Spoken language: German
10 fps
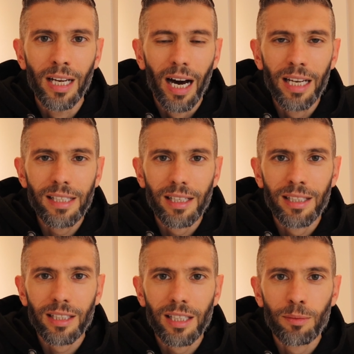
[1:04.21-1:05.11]
Alles
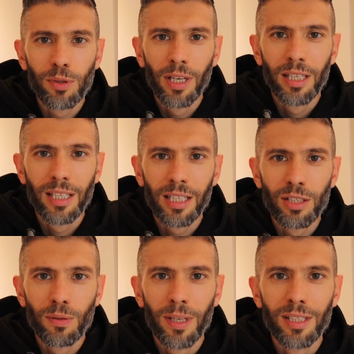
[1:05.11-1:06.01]
insgesamt
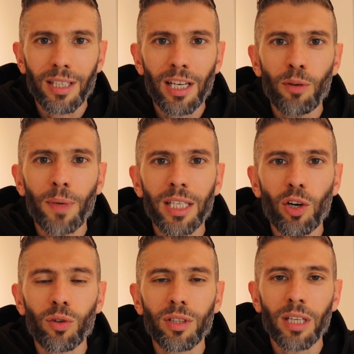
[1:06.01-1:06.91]
226
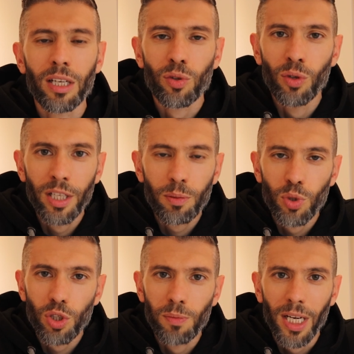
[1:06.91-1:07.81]
Kilometer und natürlich
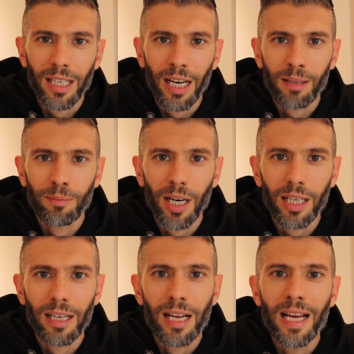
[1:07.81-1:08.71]
muss ich mir Gedanken
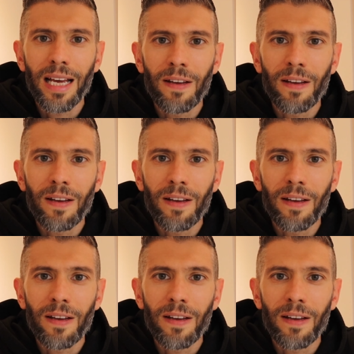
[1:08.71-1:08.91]
machen,